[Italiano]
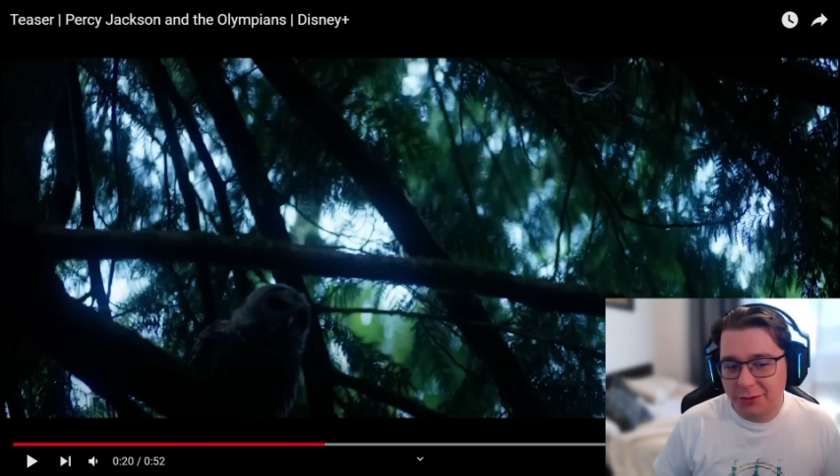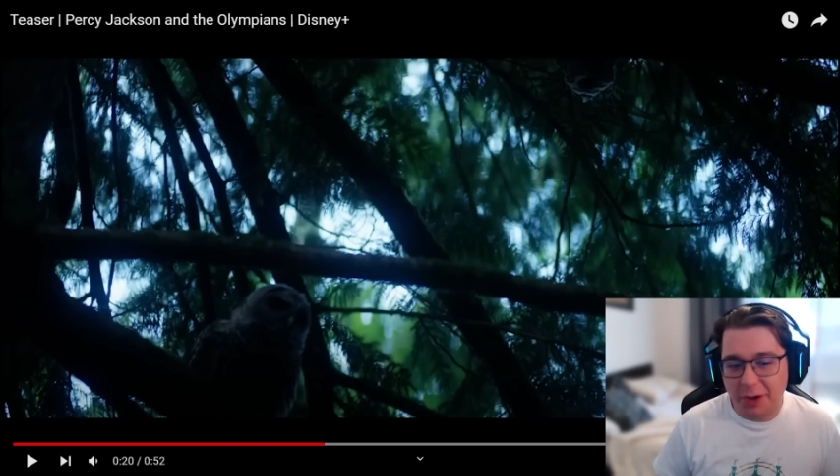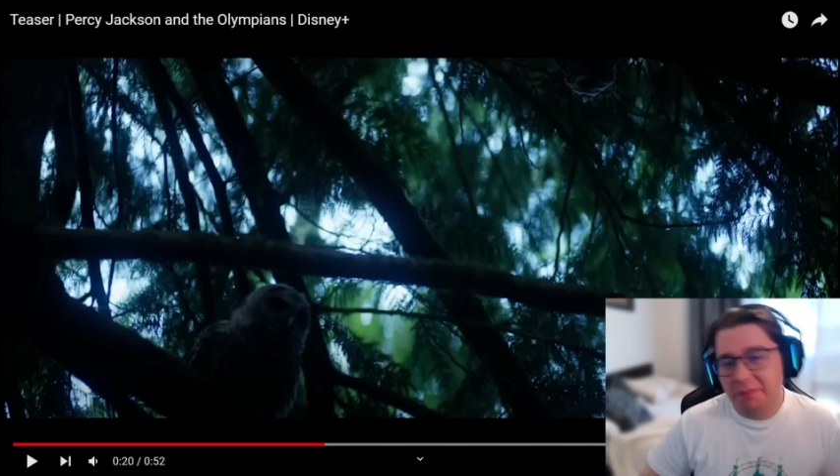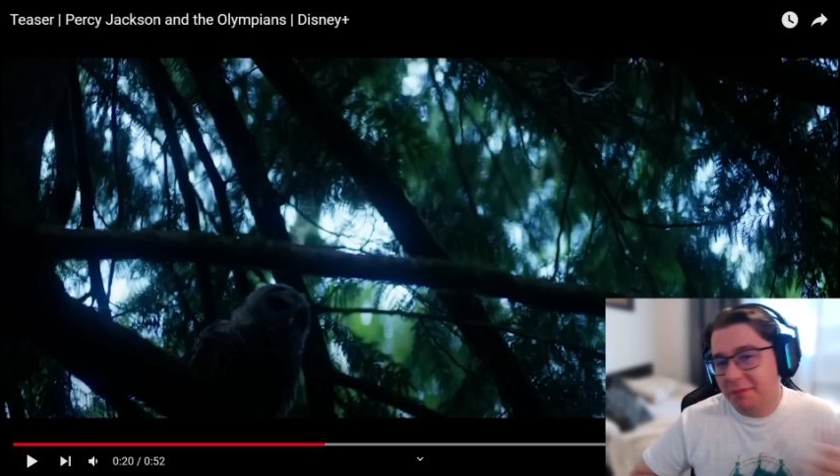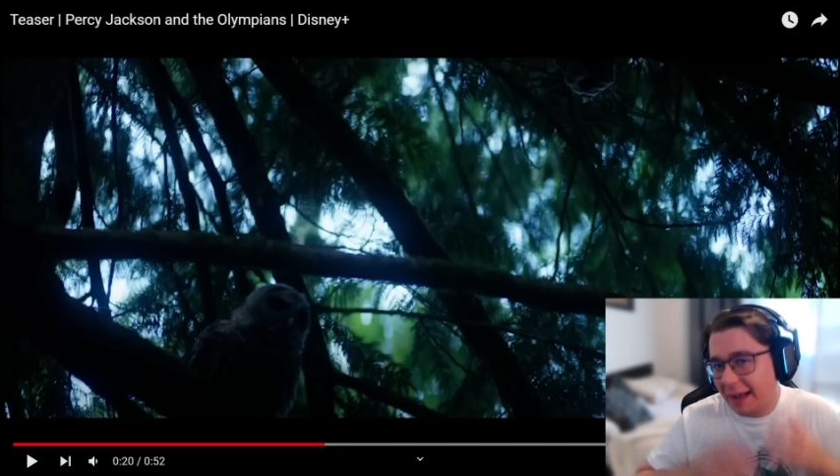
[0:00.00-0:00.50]

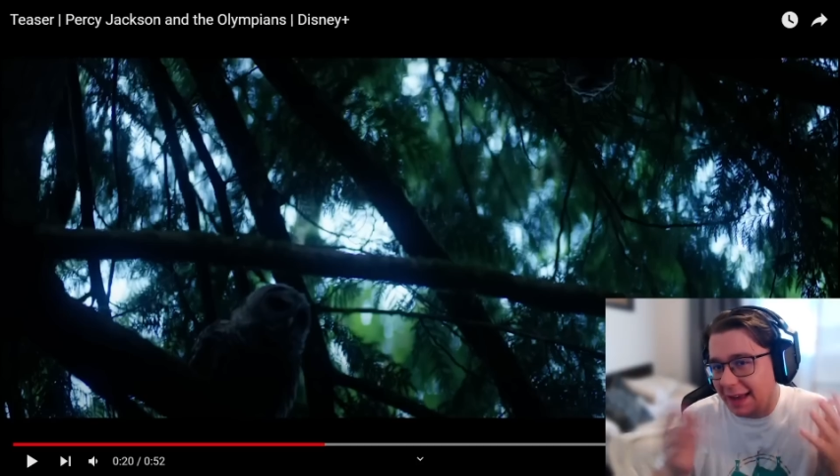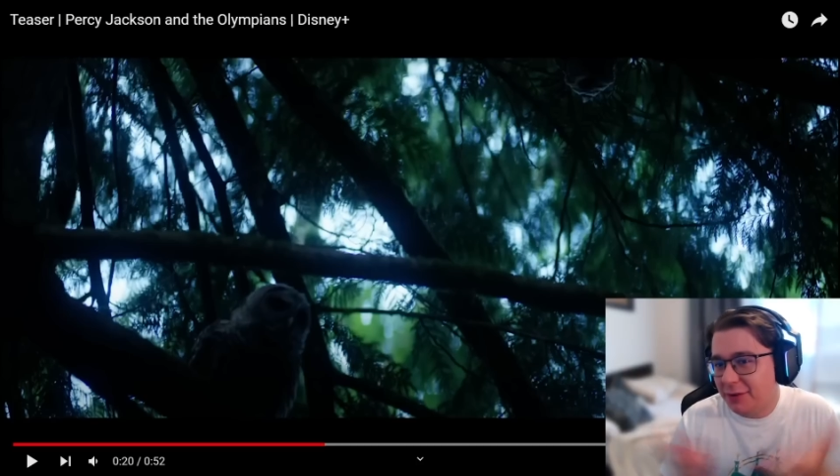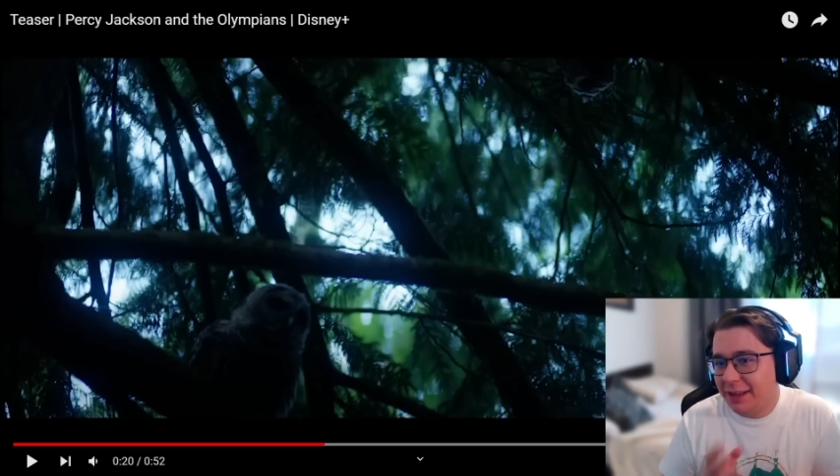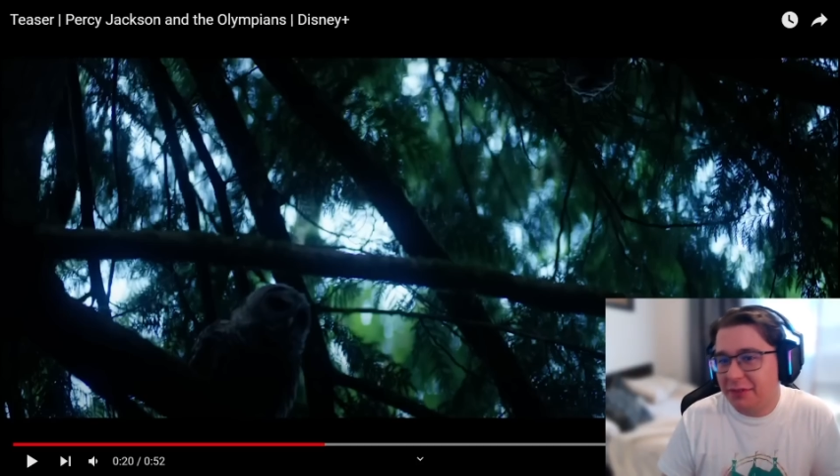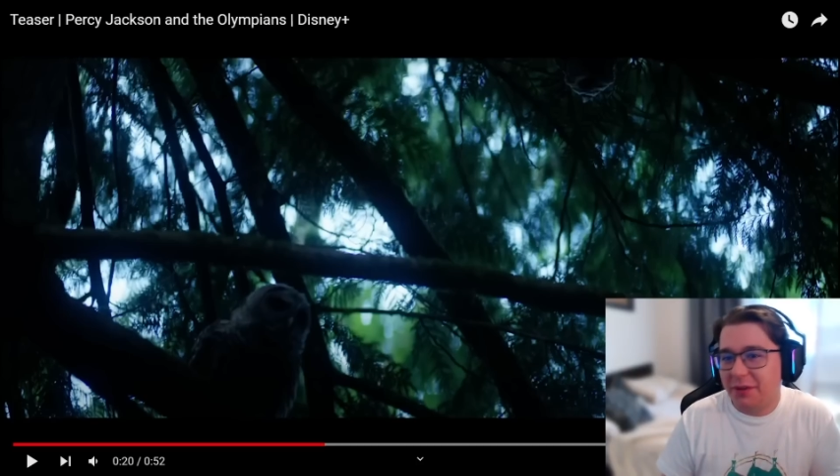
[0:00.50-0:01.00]
Cioè, magari
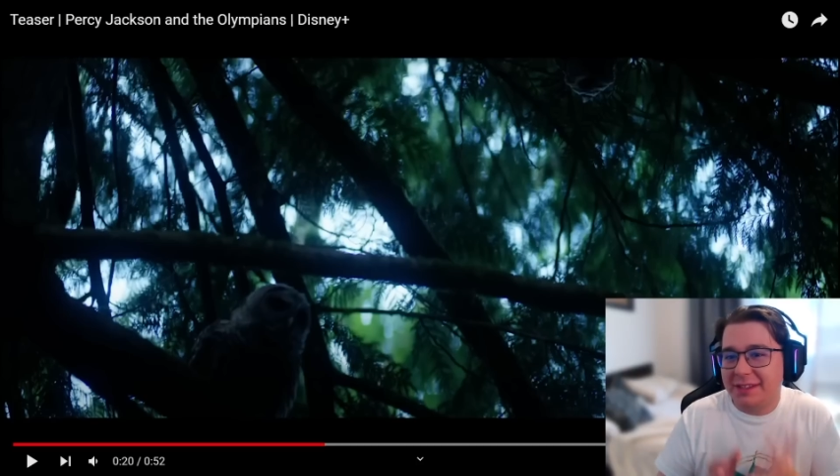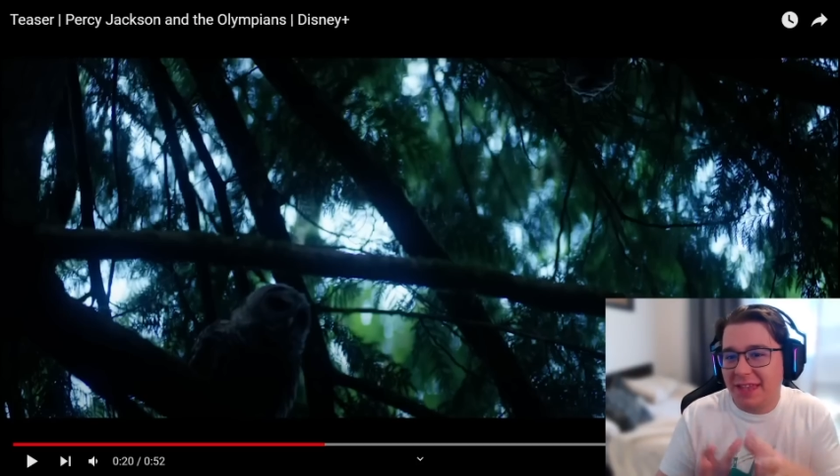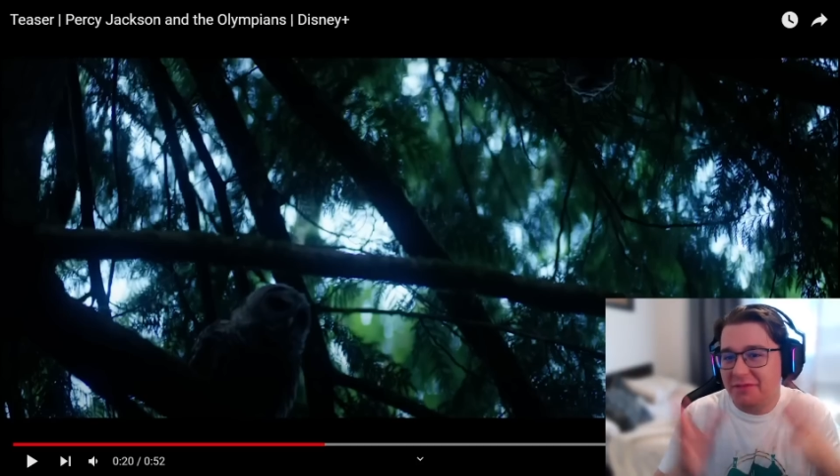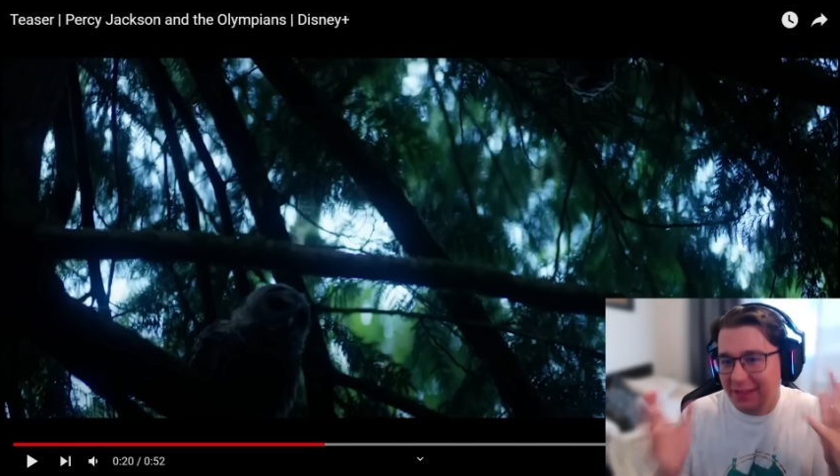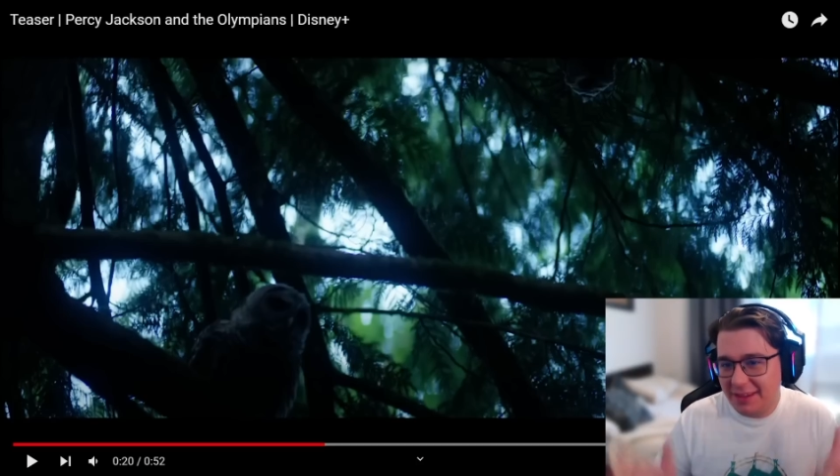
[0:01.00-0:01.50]
non è detto che
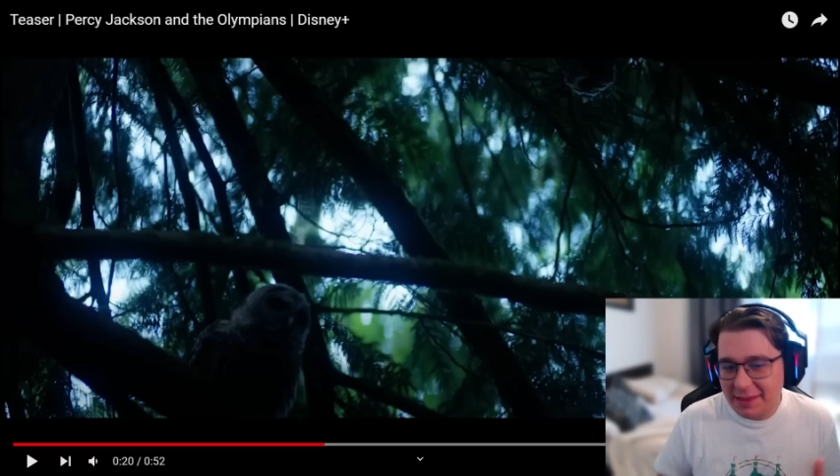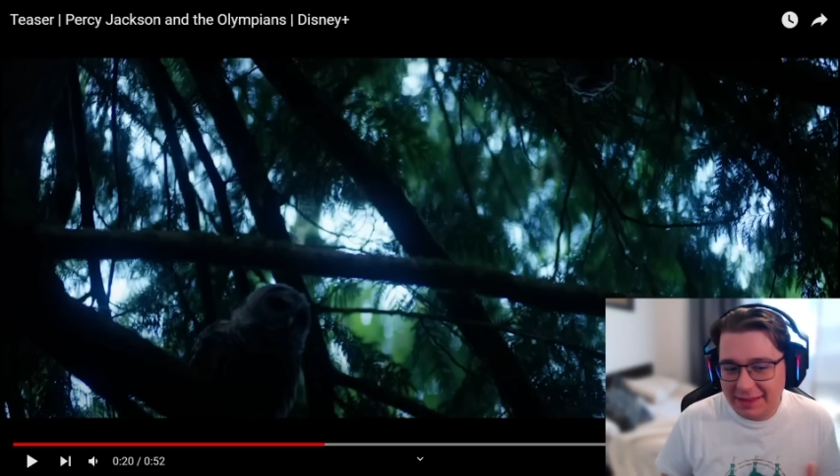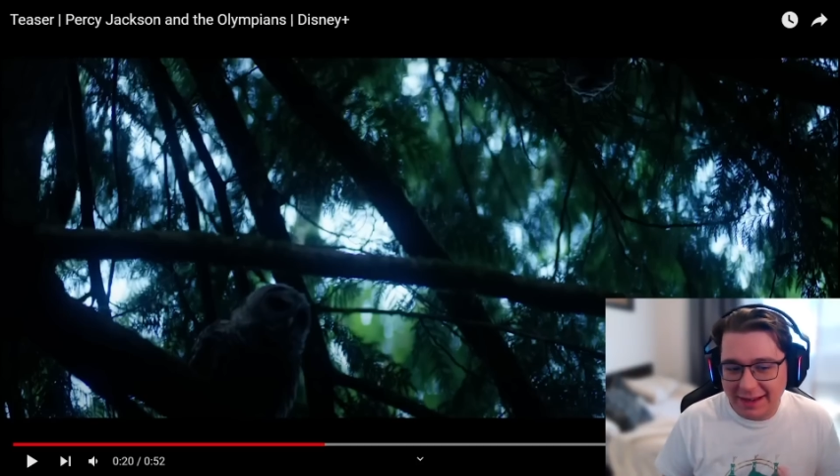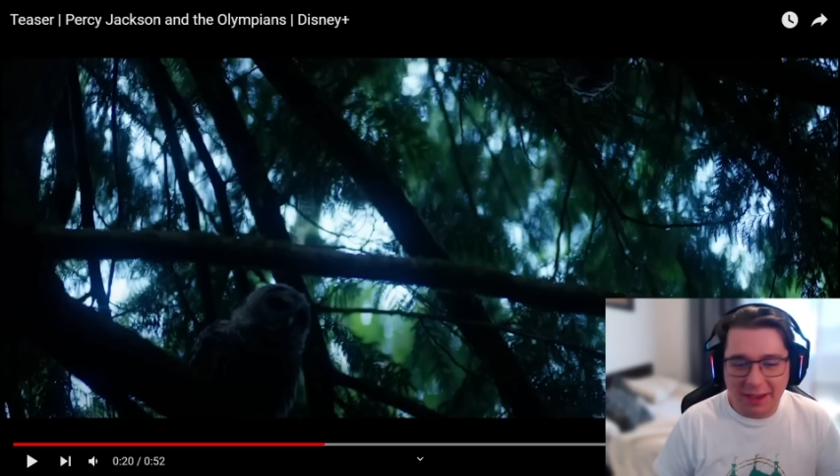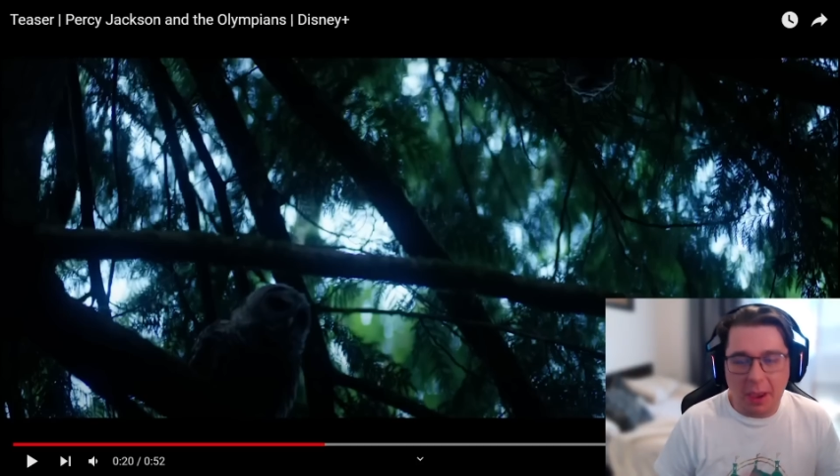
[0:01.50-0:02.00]
sia
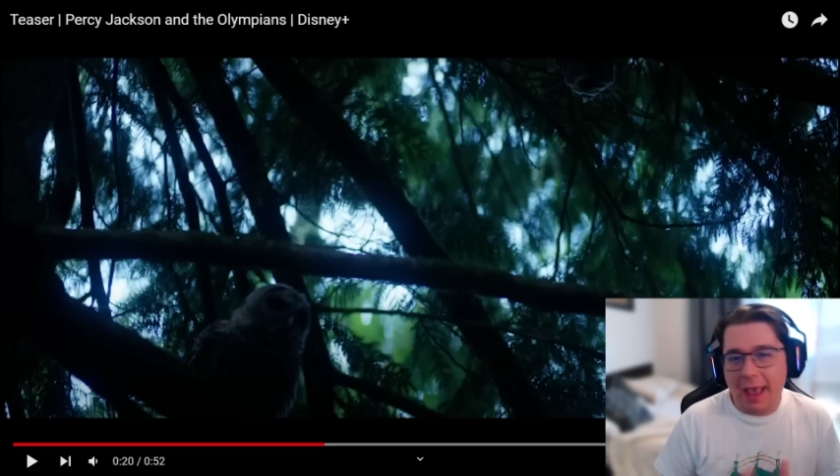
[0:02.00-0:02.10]
effettivamente lei,